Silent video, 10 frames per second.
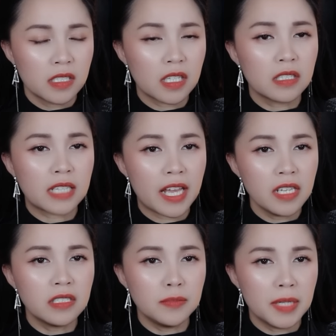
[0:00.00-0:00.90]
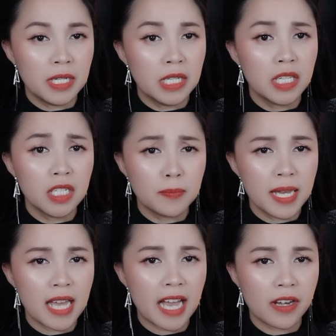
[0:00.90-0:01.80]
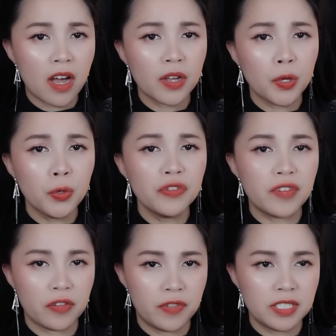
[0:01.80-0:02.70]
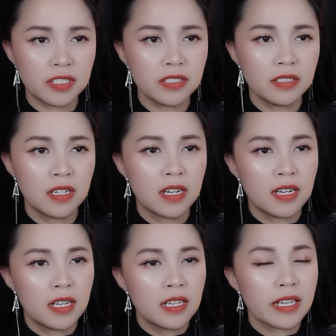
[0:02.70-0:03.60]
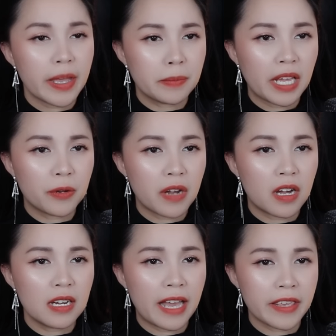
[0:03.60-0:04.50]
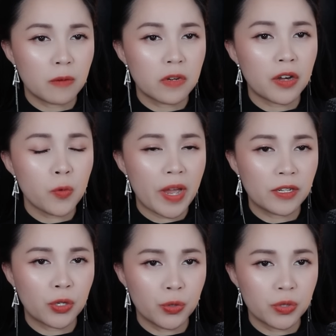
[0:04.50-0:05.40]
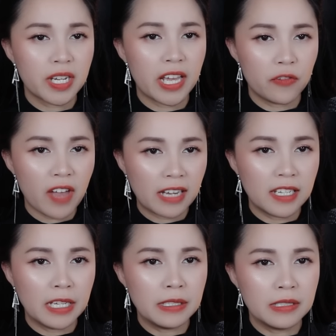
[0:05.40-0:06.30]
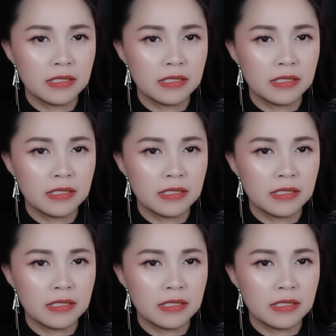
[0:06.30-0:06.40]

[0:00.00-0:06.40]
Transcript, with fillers: Tân thấy người mình như bị ai đó dúi về phía trước. Kèm theo đó là giọng nói quen thuộc khẽ vang lên.